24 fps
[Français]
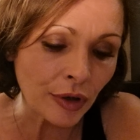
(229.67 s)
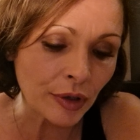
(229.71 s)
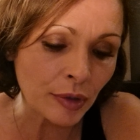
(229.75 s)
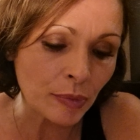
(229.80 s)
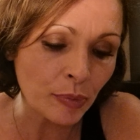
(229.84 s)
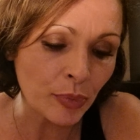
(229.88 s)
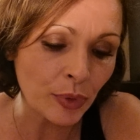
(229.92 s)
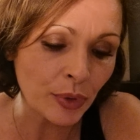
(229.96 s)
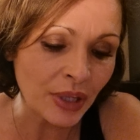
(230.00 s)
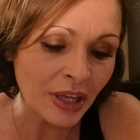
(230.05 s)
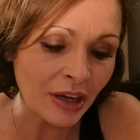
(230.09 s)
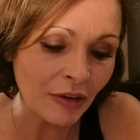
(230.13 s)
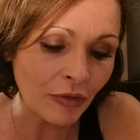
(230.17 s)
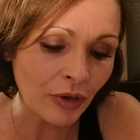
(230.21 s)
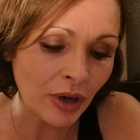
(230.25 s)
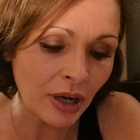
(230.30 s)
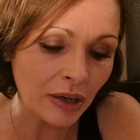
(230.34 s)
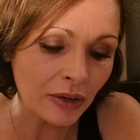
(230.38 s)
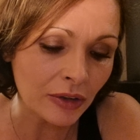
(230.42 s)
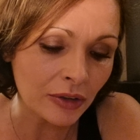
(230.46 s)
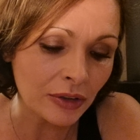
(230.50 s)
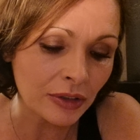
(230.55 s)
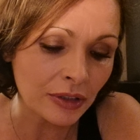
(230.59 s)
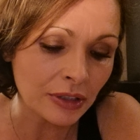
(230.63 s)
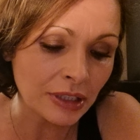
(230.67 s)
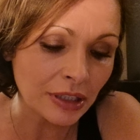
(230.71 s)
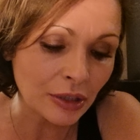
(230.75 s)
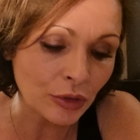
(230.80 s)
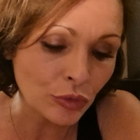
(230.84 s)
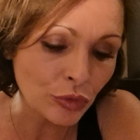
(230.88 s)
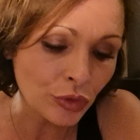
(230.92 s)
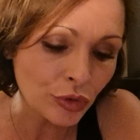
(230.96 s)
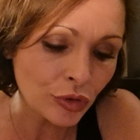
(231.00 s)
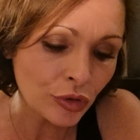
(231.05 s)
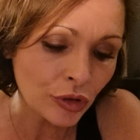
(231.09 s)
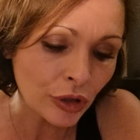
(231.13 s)
Il peut y avoir des
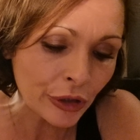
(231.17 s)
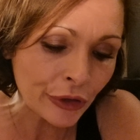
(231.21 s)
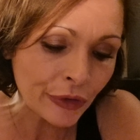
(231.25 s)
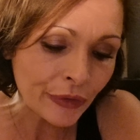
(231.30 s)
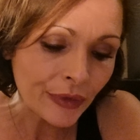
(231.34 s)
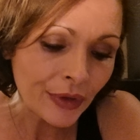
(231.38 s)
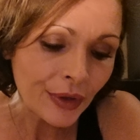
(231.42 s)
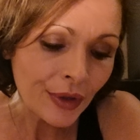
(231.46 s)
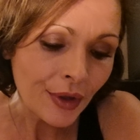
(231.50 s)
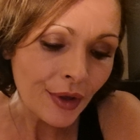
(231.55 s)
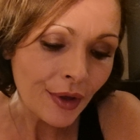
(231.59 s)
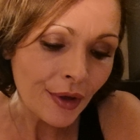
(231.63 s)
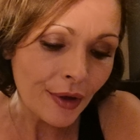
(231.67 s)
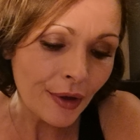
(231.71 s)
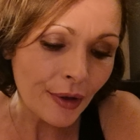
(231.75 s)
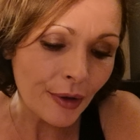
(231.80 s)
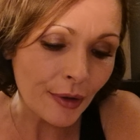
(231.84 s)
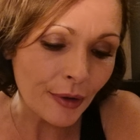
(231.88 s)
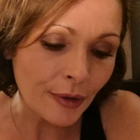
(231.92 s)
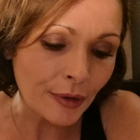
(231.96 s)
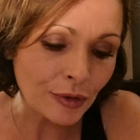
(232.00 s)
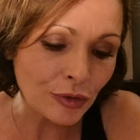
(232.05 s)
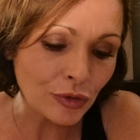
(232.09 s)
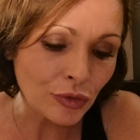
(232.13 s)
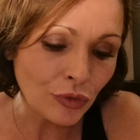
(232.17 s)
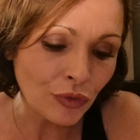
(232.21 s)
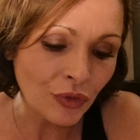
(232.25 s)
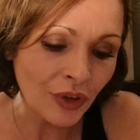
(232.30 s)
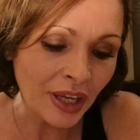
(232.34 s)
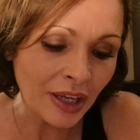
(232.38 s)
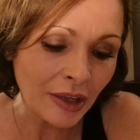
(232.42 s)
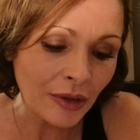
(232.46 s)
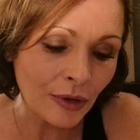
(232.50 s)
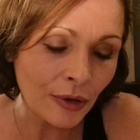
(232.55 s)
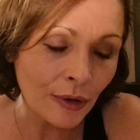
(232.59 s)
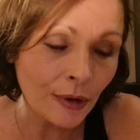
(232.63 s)
doutes du
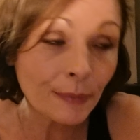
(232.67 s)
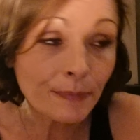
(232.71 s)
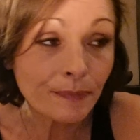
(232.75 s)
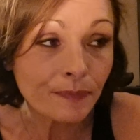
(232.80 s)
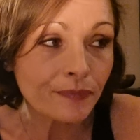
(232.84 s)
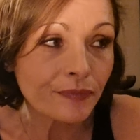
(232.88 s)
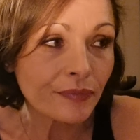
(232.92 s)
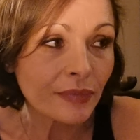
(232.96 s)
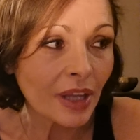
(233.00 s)
fait que